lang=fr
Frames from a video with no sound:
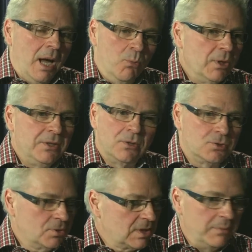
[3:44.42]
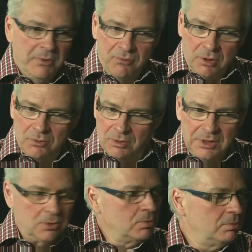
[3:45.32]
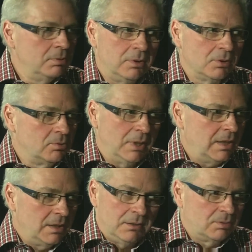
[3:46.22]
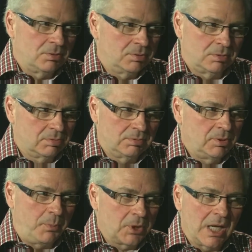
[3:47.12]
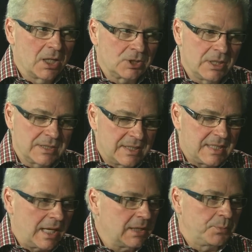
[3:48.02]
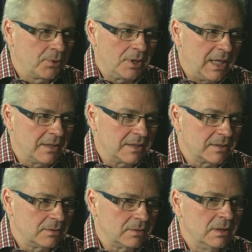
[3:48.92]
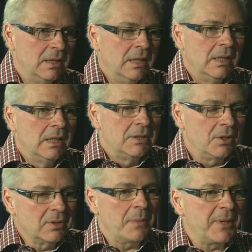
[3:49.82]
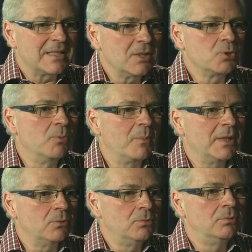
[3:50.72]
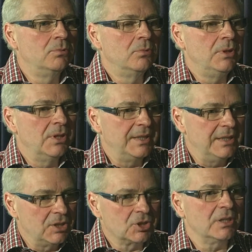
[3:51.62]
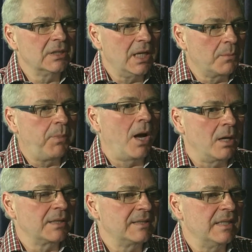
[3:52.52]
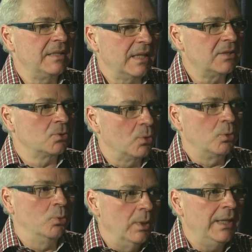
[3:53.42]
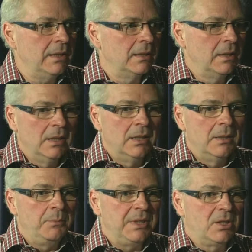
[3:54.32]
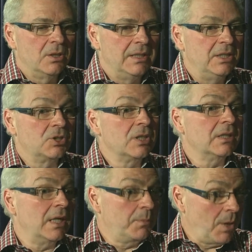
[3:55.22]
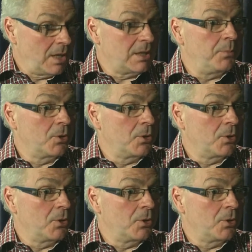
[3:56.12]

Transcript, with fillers: à moins de juste voir tourner une roue, le rouet, a pas grand chance qu'il s'arrête pour regarder ça. Donc, à partir du moment où il y a des gens quelque part qui s'intéressent au rouet, puis qu'il y a des gens quelque part